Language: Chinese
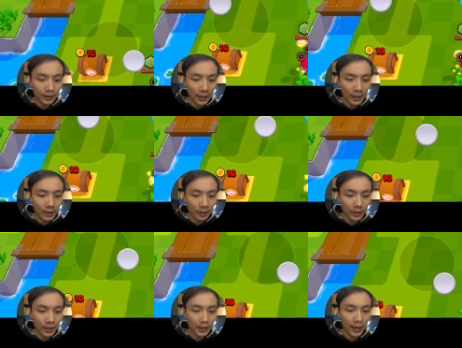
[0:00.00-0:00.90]
但又
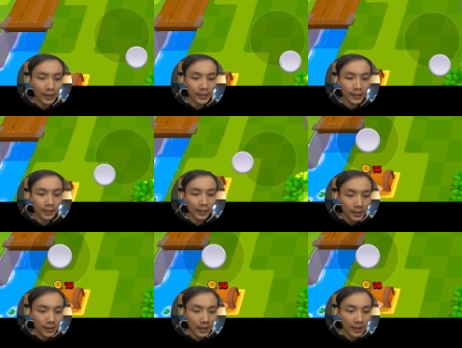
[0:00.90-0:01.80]
更可爱一些。
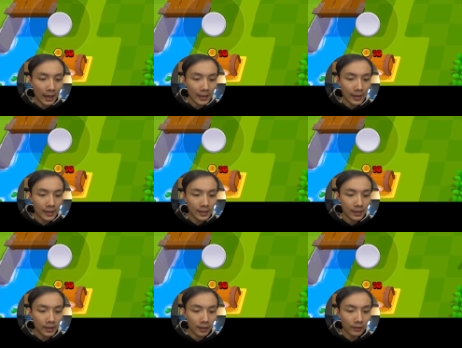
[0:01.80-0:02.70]
现在还在
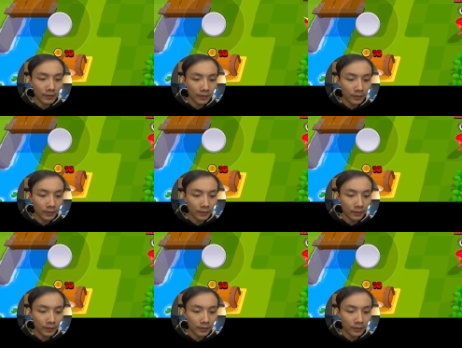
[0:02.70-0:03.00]
进行